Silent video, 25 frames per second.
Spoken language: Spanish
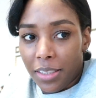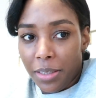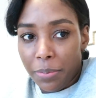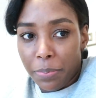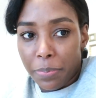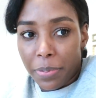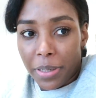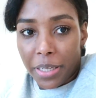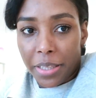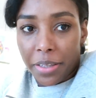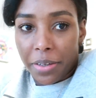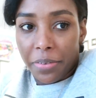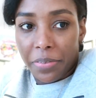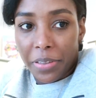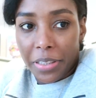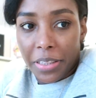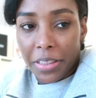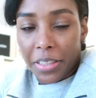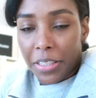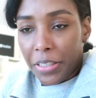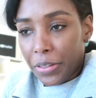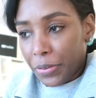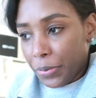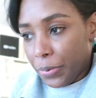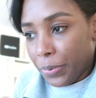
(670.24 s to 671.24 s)
Ay, padre
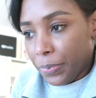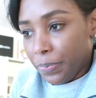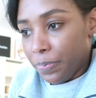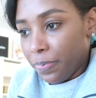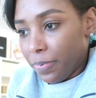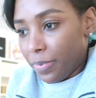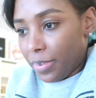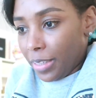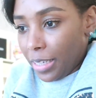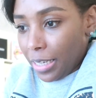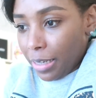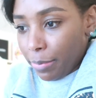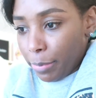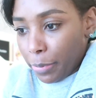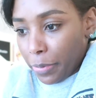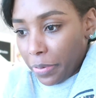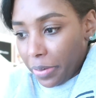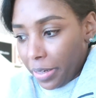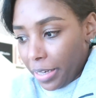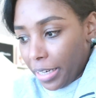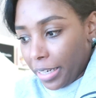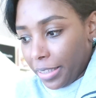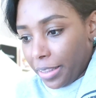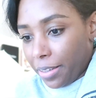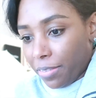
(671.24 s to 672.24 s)
bendito, déjame
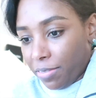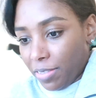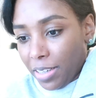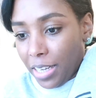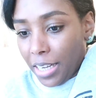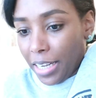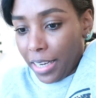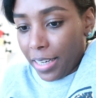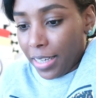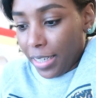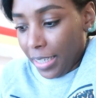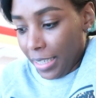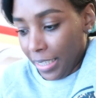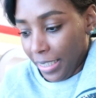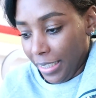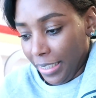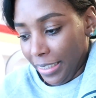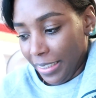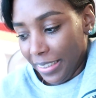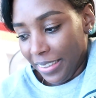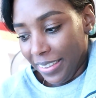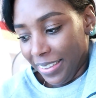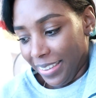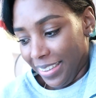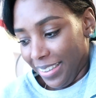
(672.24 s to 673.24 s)
venir a trabajar.
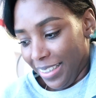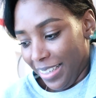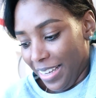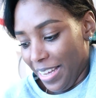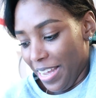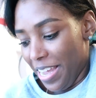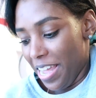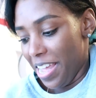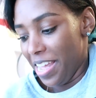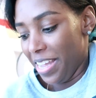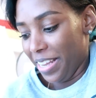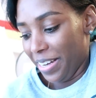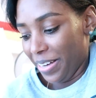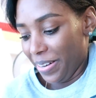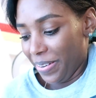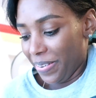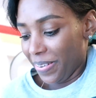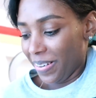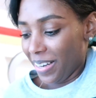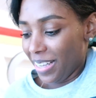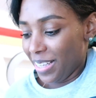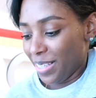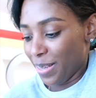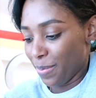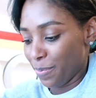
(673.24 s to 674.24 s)
Y
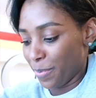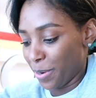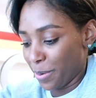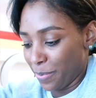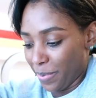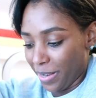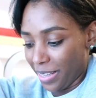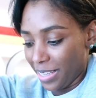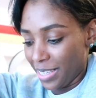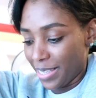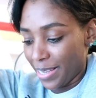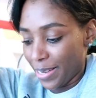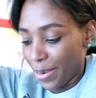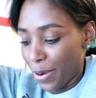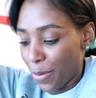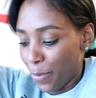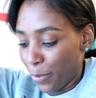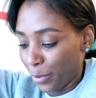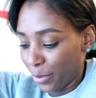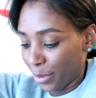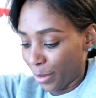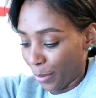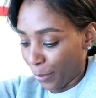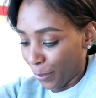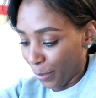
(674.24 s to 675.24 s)
Nicolai siempre me dice,
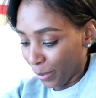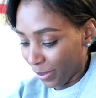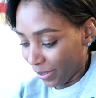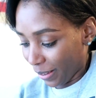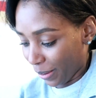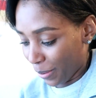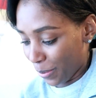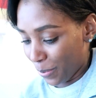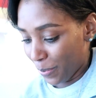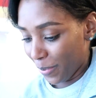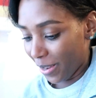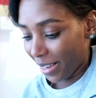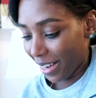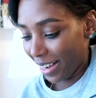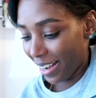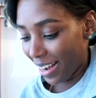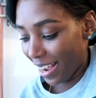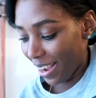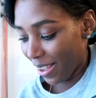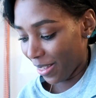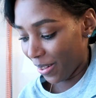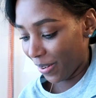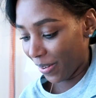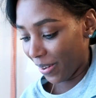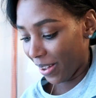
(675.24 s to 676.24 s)
como te gusta comer
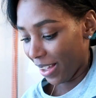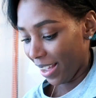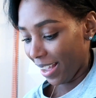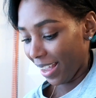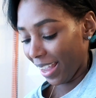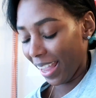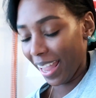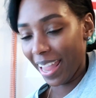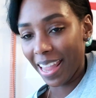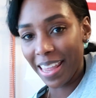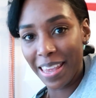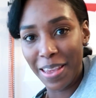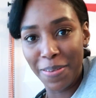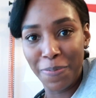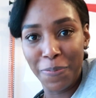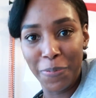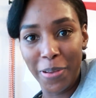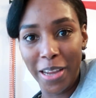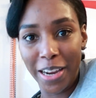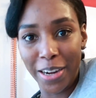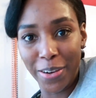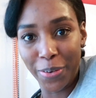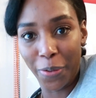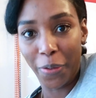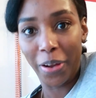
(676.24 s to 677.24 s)
helado en
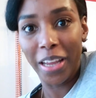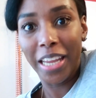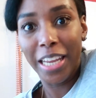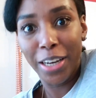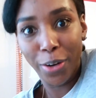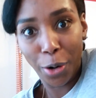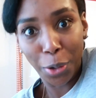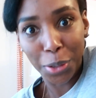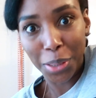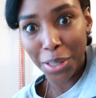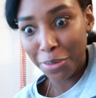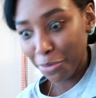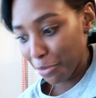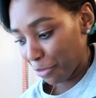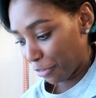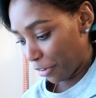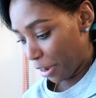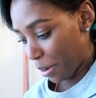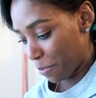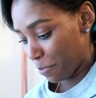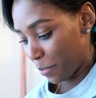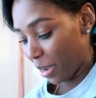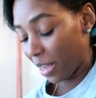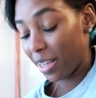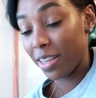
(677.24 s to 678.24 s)
invierno y no te
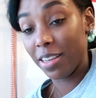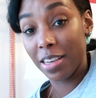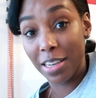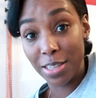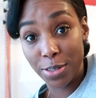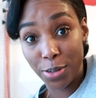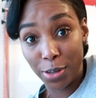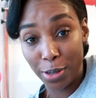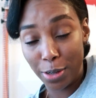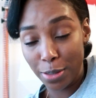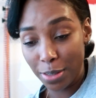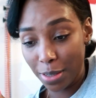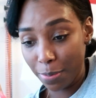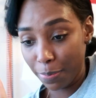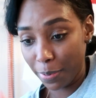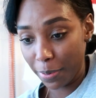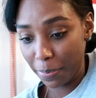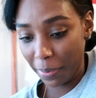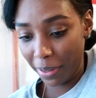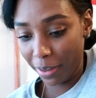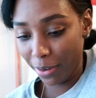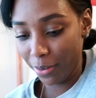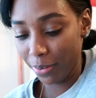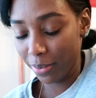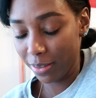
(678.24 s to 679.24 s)
enfermas. Y eso que yo siempre
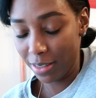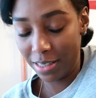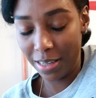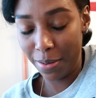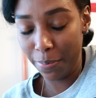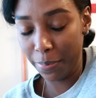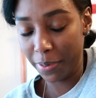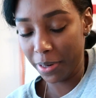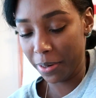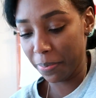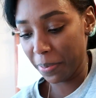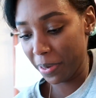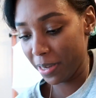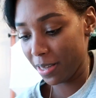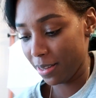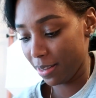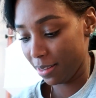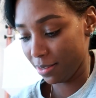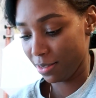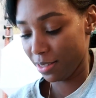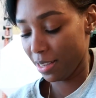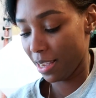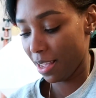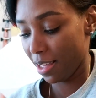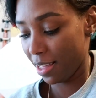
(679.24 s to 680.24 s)
padezco, siempre,
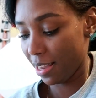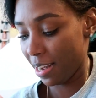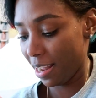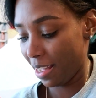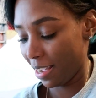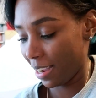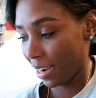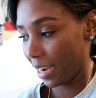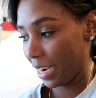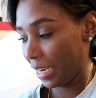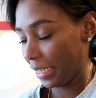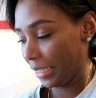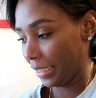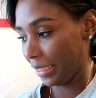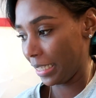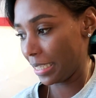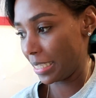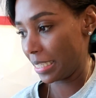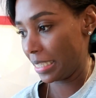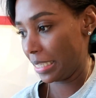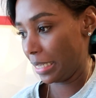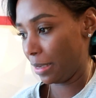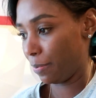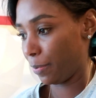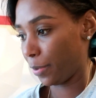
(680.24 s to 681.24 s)
o sea, la
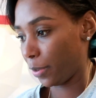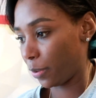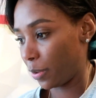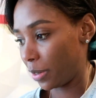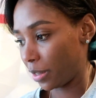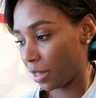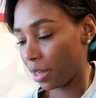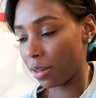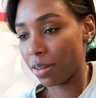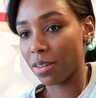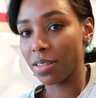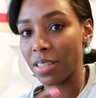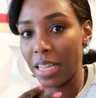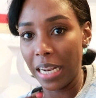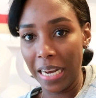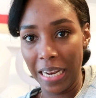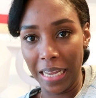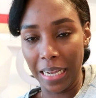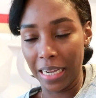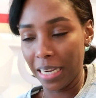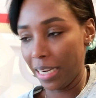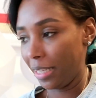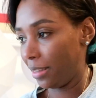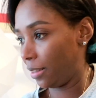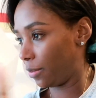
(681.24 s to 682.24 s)
garganta siempre, cualquier cosa,
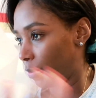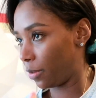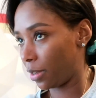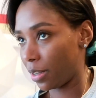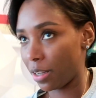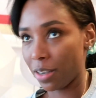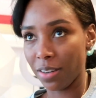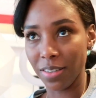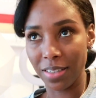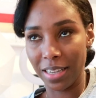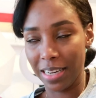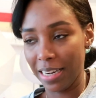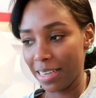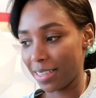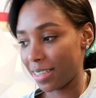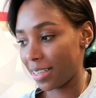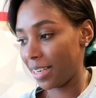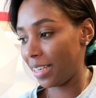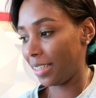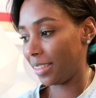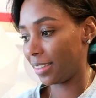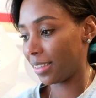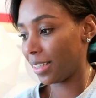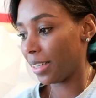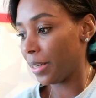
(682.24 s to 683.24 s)
la garganta, cualquier cosa, la
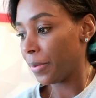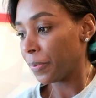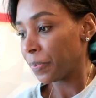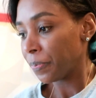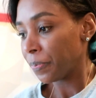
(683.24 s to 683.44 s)
garganta.